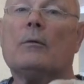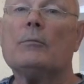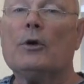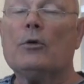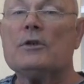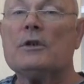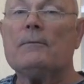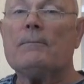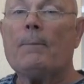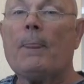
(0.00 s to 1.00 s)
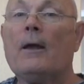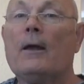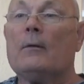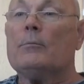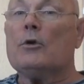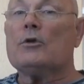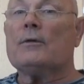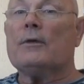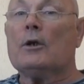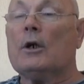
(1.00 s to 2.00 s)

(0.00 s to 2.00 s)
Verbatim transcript: березы, березовой